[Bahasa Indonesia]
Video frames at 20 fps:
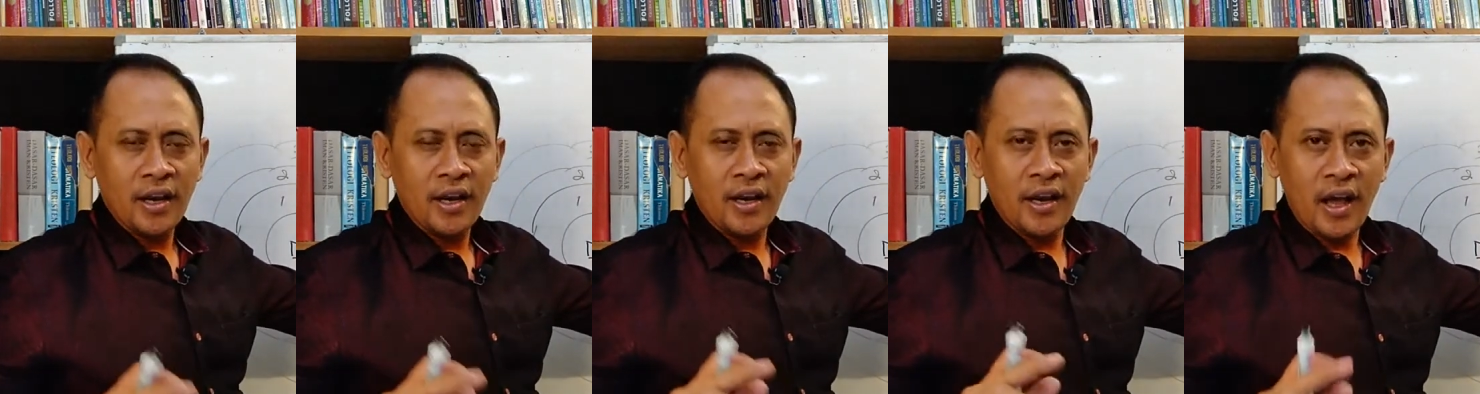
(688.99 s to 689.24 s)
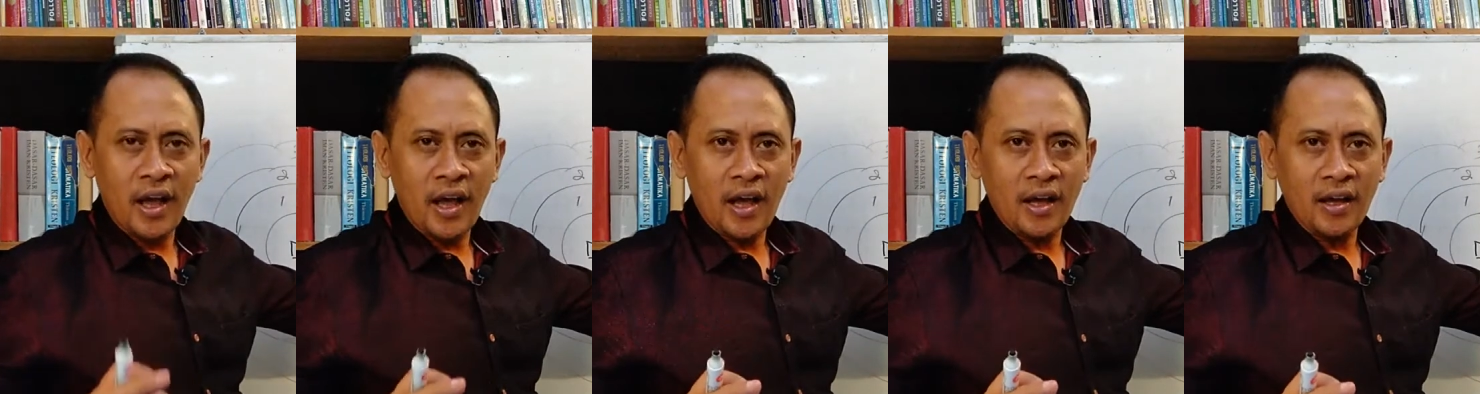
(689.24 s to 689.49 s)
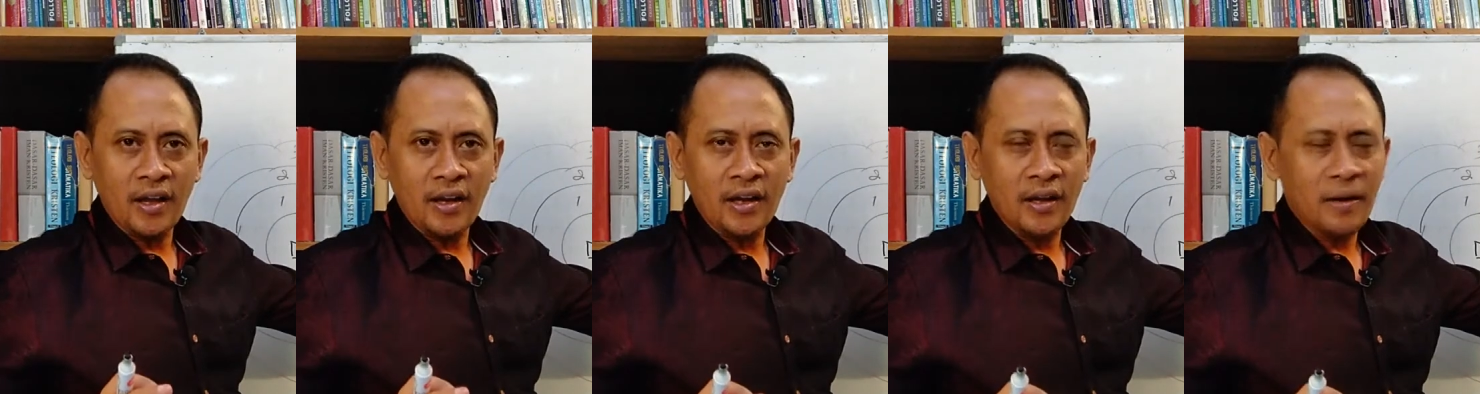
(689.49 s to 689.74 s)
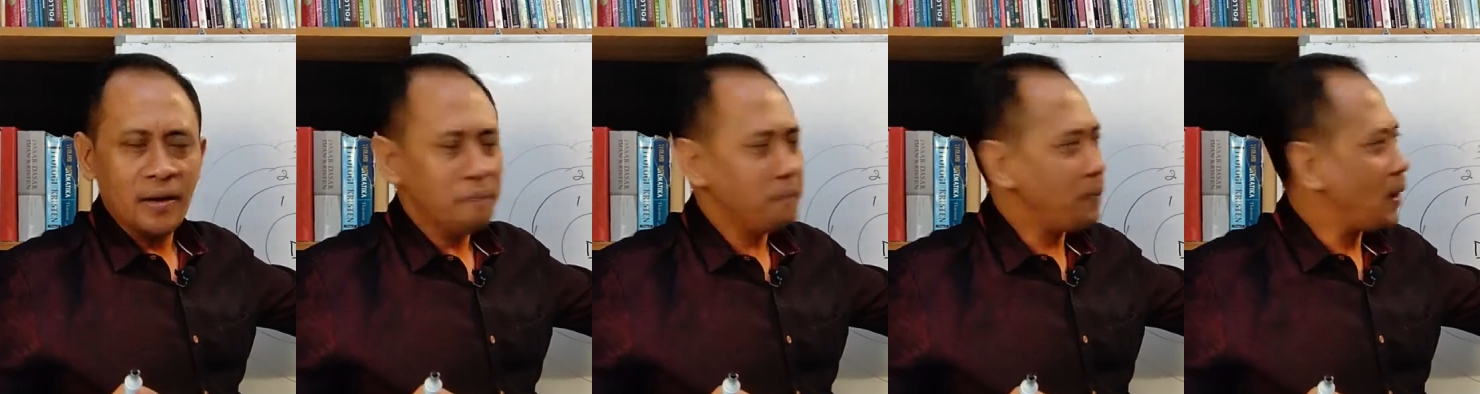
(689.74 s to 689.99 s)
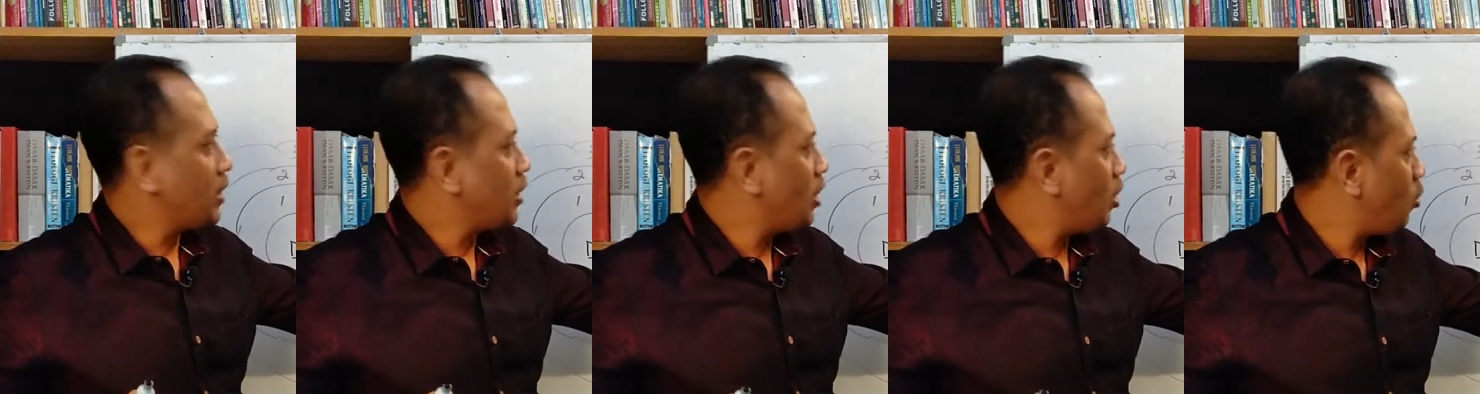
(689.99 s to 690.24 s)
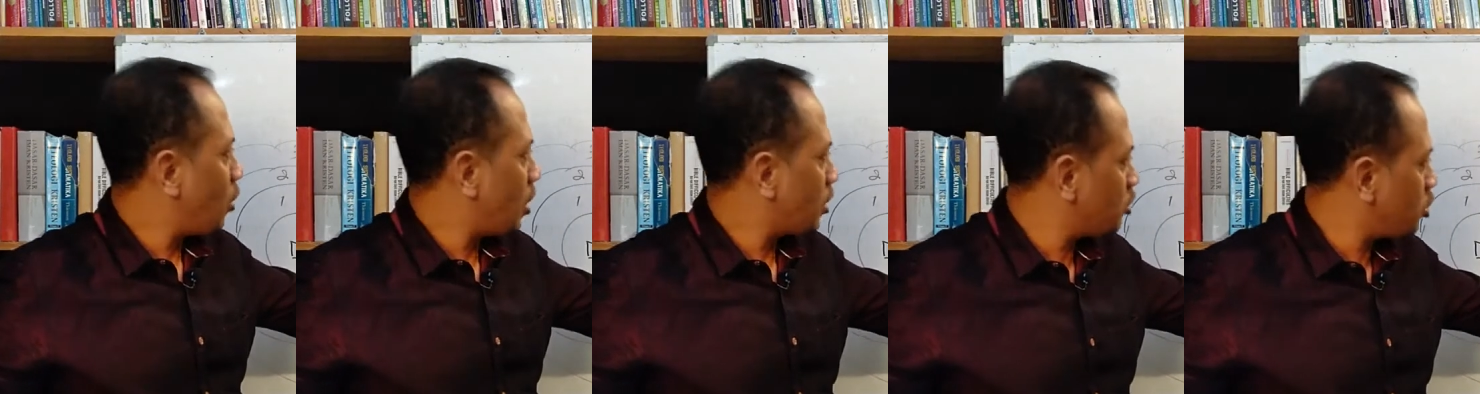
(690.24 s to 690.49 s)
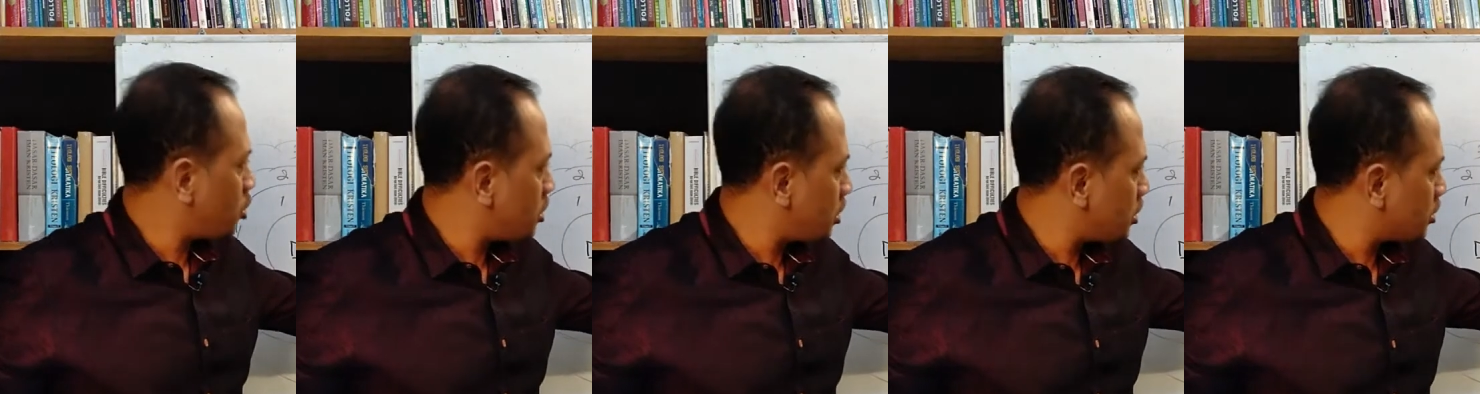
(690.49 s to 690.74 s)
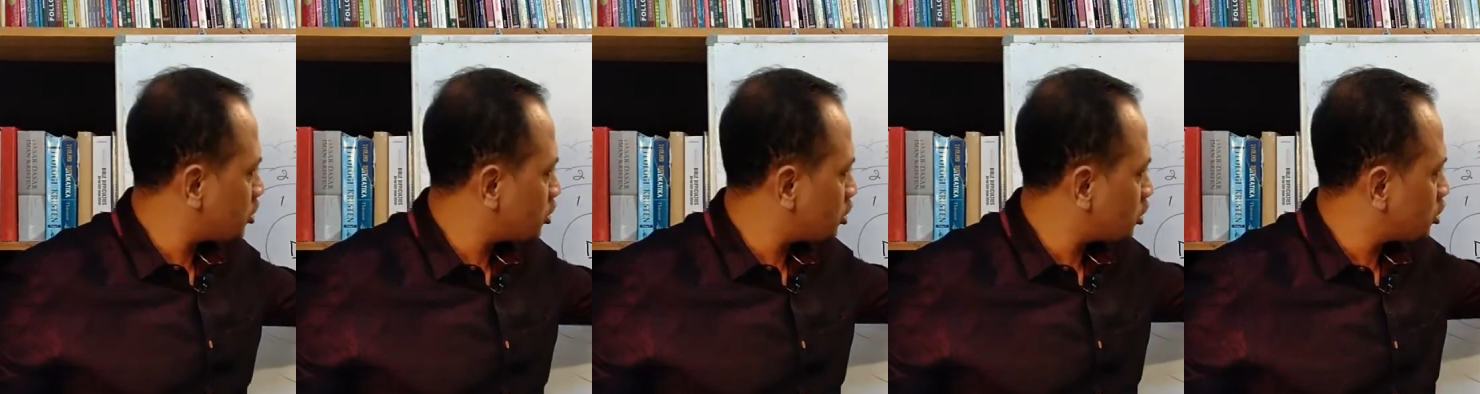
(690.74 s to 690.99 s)
Nah, pada waktu
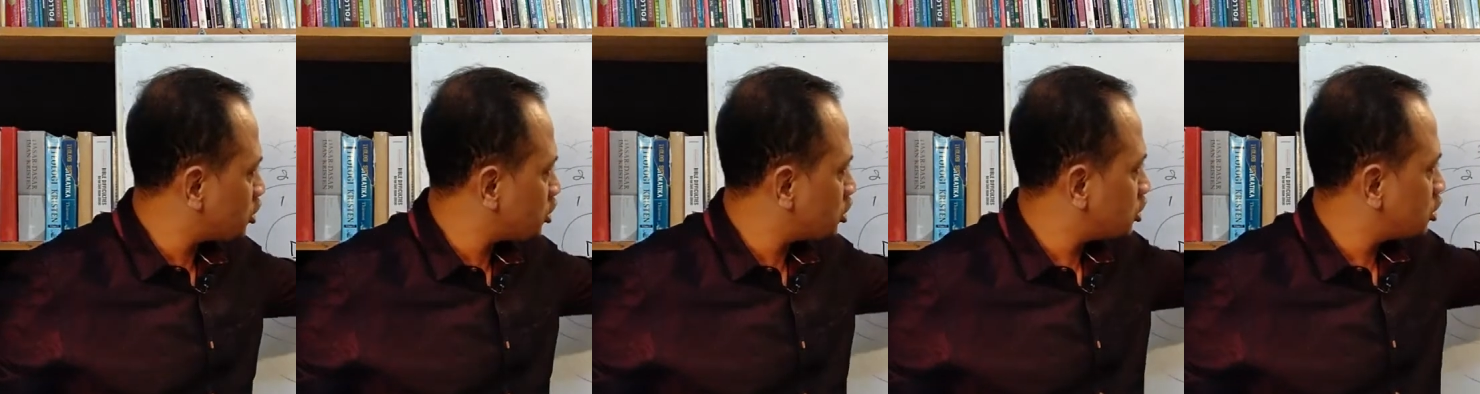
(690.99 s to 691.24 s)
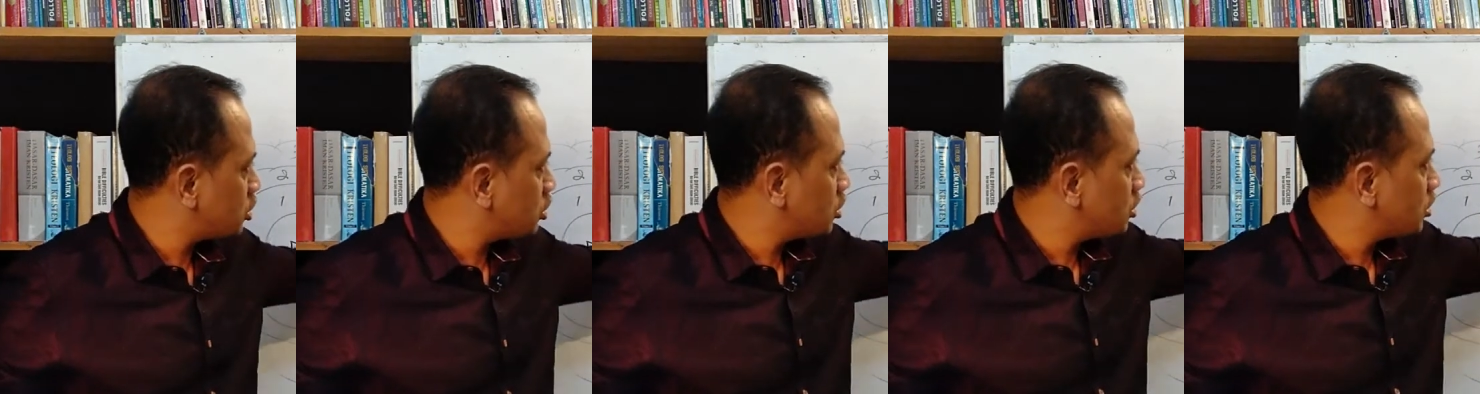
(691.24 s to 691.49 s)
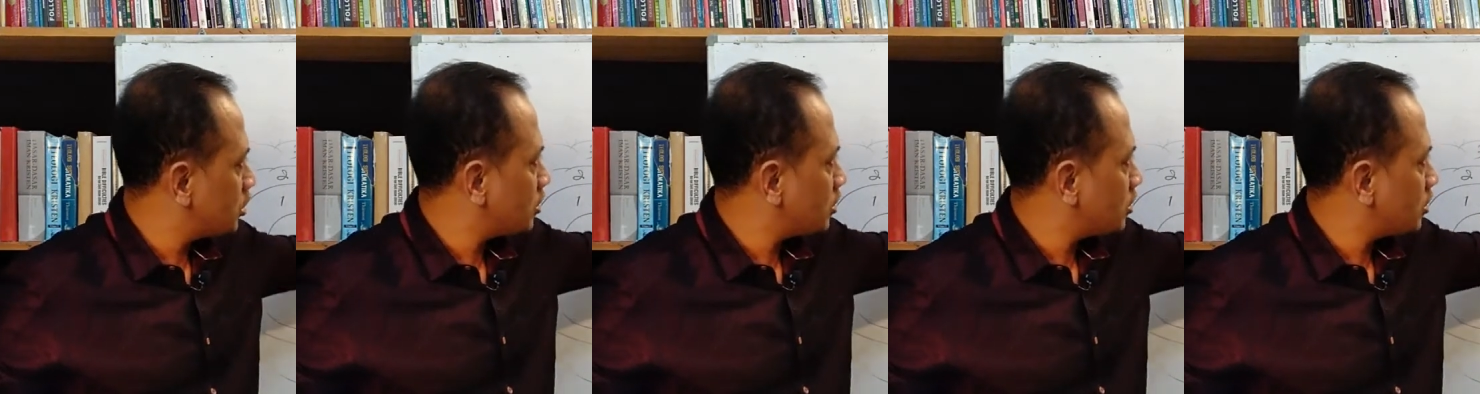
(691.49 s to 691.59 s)
Yesus